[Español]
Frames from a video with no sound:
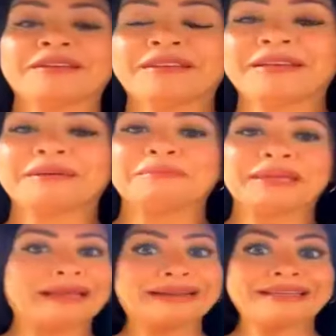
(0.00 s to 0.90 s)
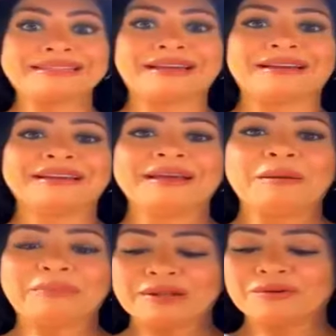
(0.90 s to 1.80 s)
este, me da risa.
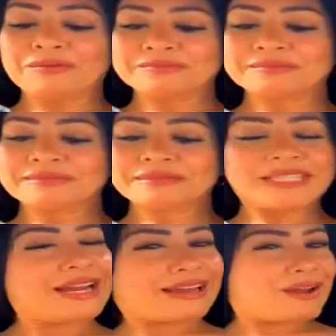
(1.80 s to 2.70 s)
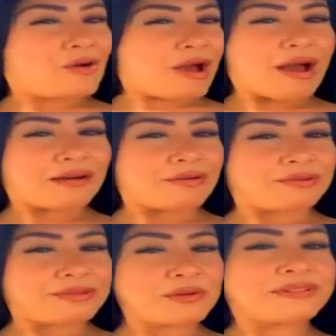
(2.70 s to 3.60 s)
Pero, ¿será que lo
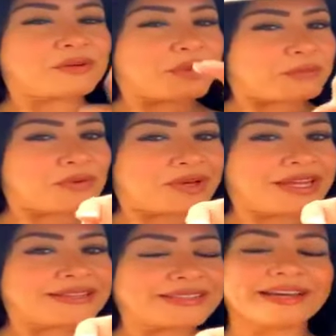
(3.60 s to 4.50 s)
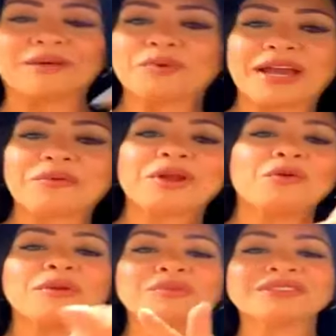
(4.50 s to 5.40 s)
hago? Yo voy a hacer un en vivo en Instagram, porque es que no es
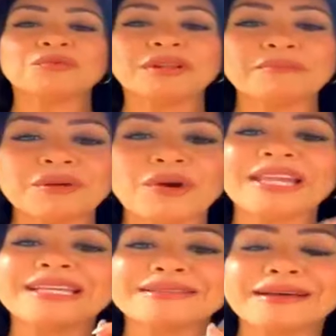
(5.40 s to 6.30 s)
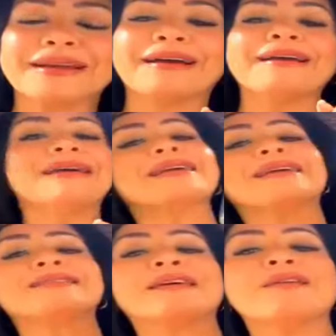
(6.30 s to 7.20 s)
lo mismo hacer un en vivo en Instagram
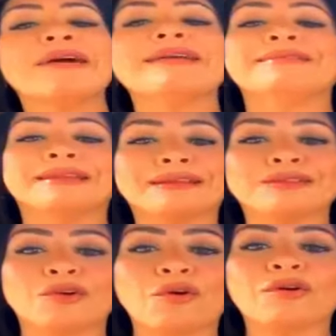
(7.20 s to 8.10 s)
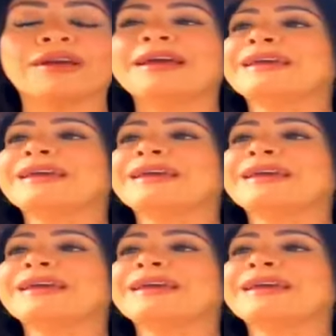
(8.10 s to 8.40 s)
que hacerlo en TikTok,